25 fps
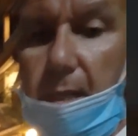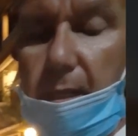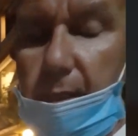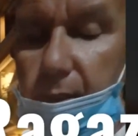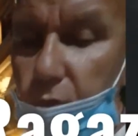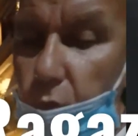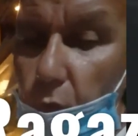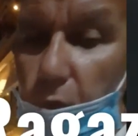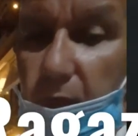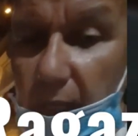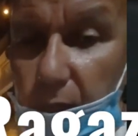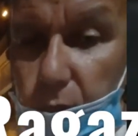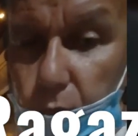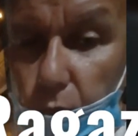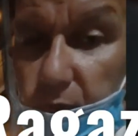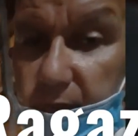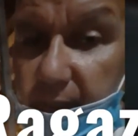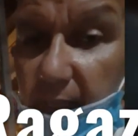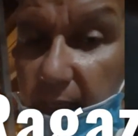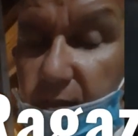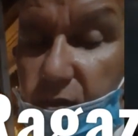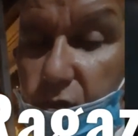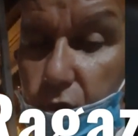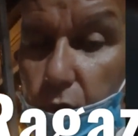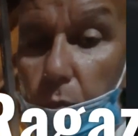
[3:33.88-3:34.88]
toccando un
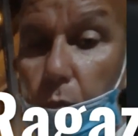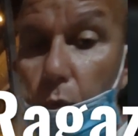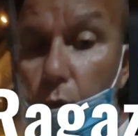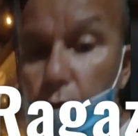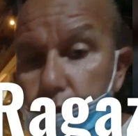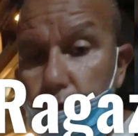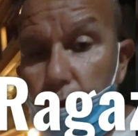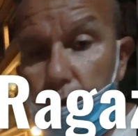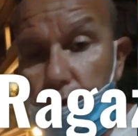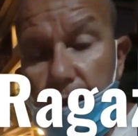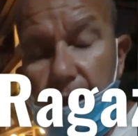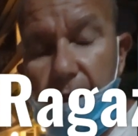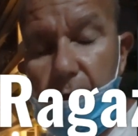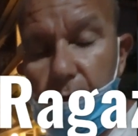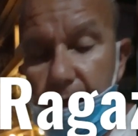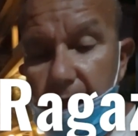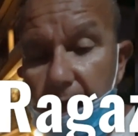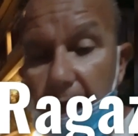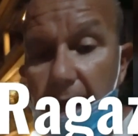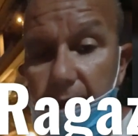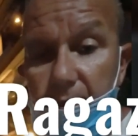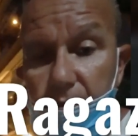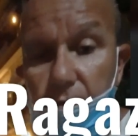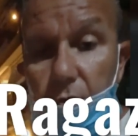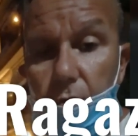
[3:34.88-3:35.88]
tasto molto
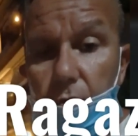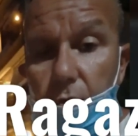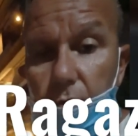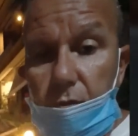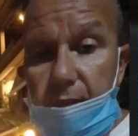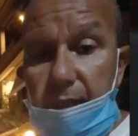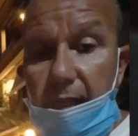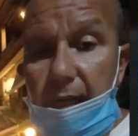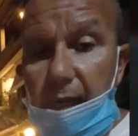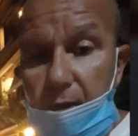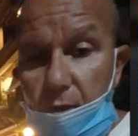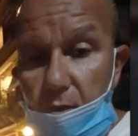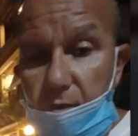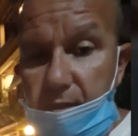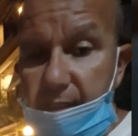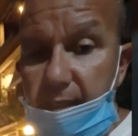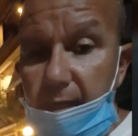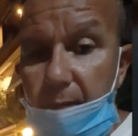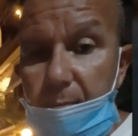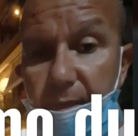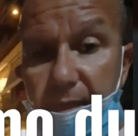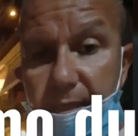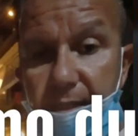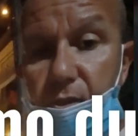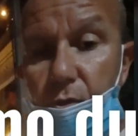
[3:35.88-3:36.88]
delicato della
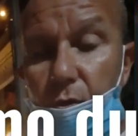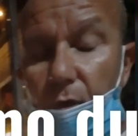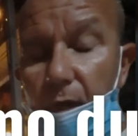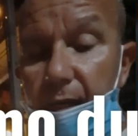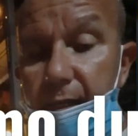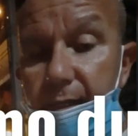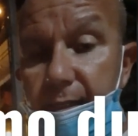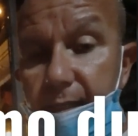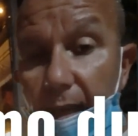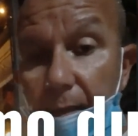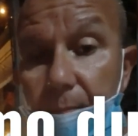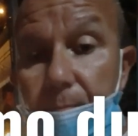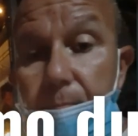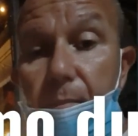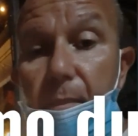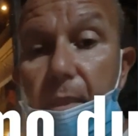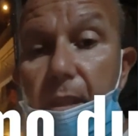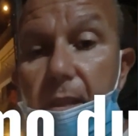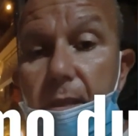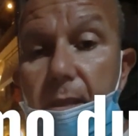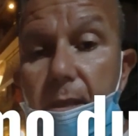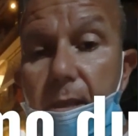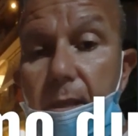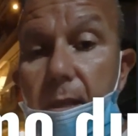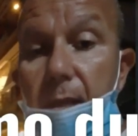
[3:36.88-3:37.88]
nostra personalità.
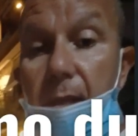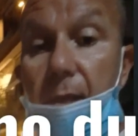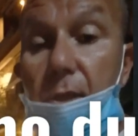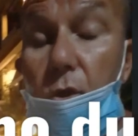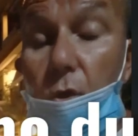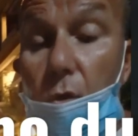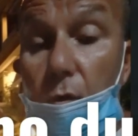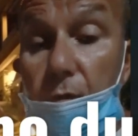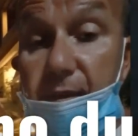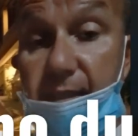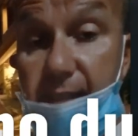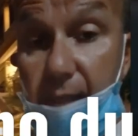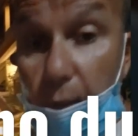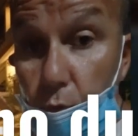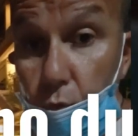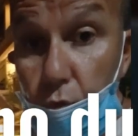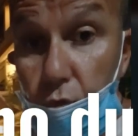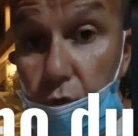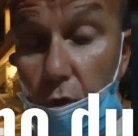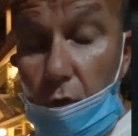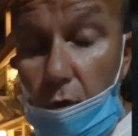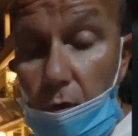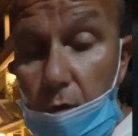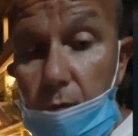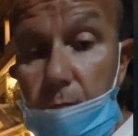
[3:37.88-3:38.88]
Io vi
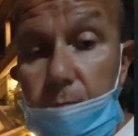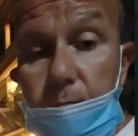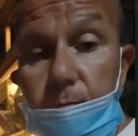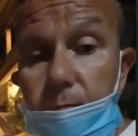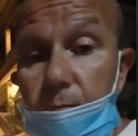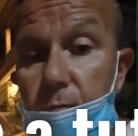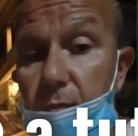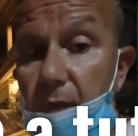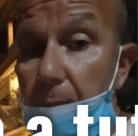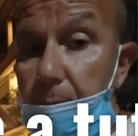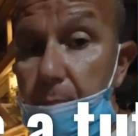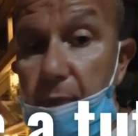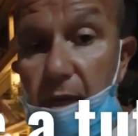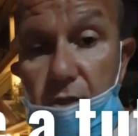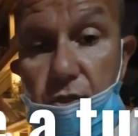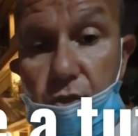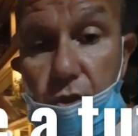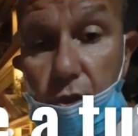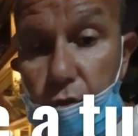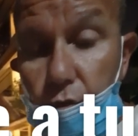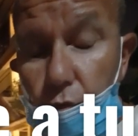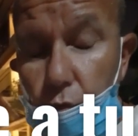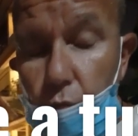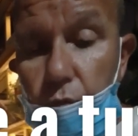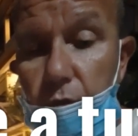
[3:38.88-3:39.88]
saluto, un abbraccio
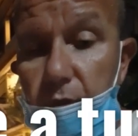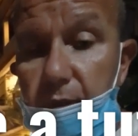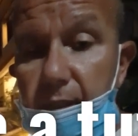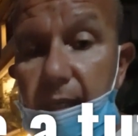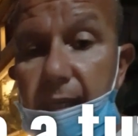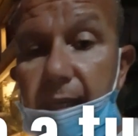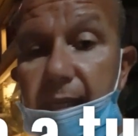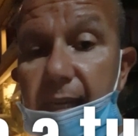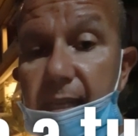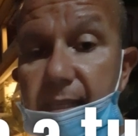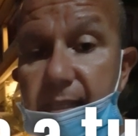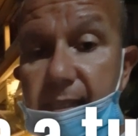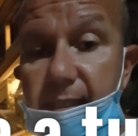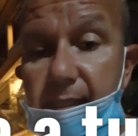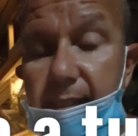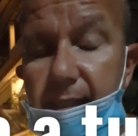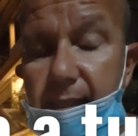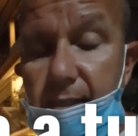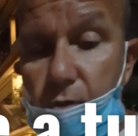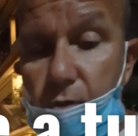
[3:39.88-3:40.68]
a tutti, grazie di